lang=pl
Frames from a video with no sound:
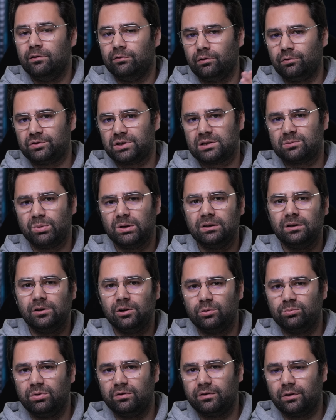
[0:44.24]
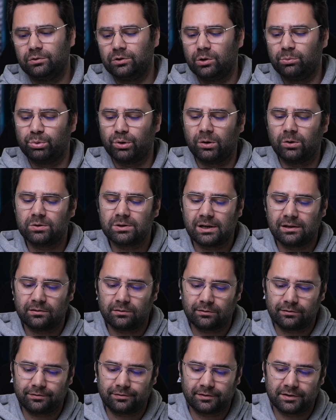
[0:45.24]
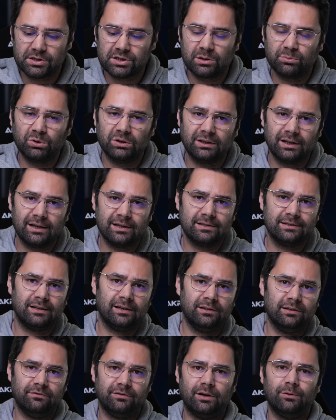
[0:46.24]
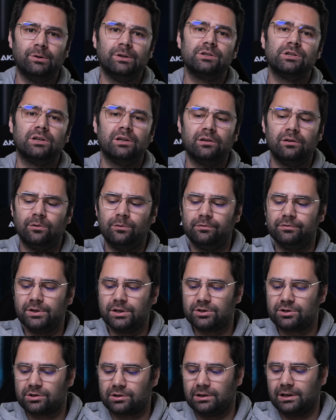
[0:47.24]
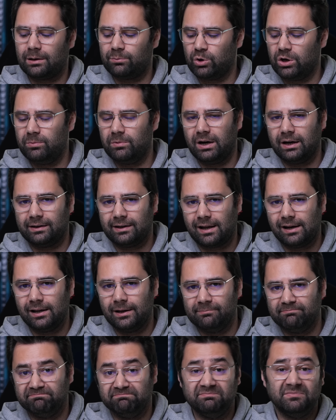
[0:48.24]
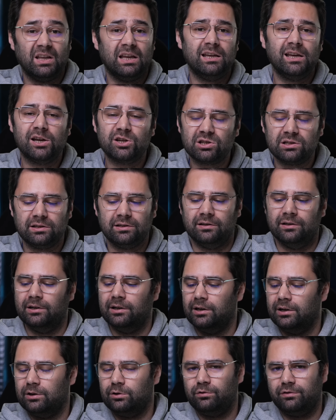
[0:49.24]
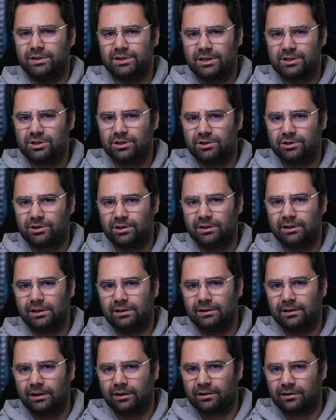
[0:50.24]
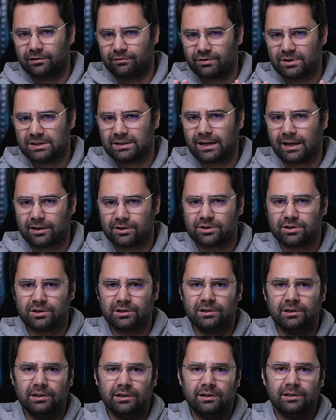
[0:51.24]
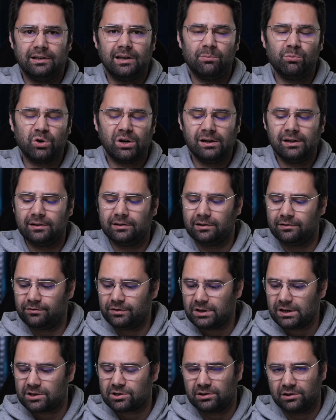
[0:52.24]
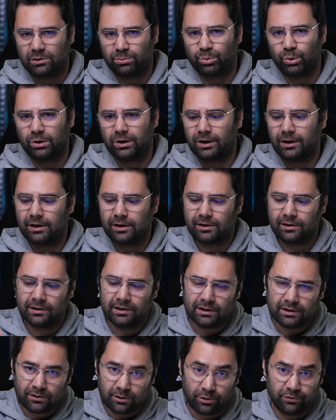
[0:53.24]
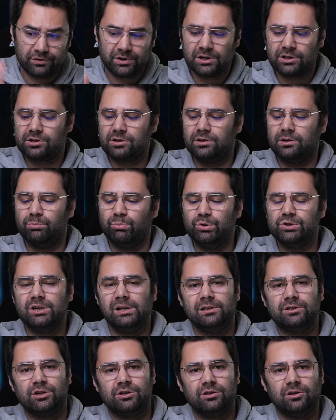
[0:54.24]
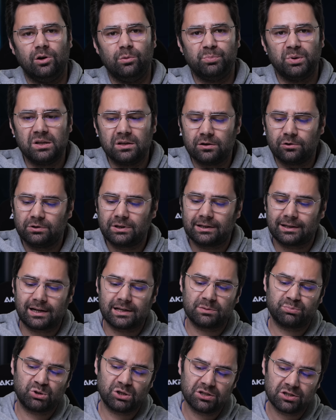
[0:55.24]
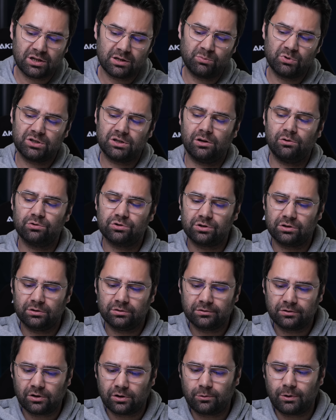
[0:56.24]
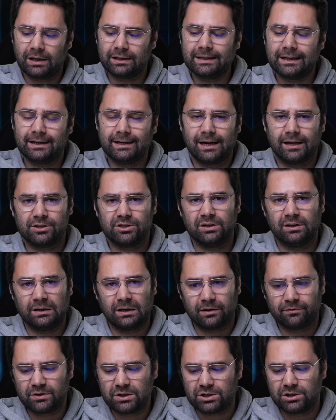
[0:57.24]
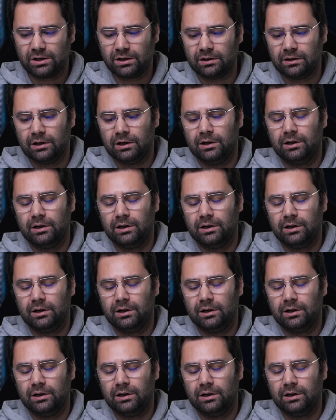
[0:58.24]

wówczas będę lobował do producentów, żeby te znajdowały się również na moim kanale. Jeśli uważacie, że jednak wystarczy na Morele TV, jeśli to pokryje, również podzielcie się opinią. No a teraz przyjrzyjmy się już dokładnie karcie graficznej,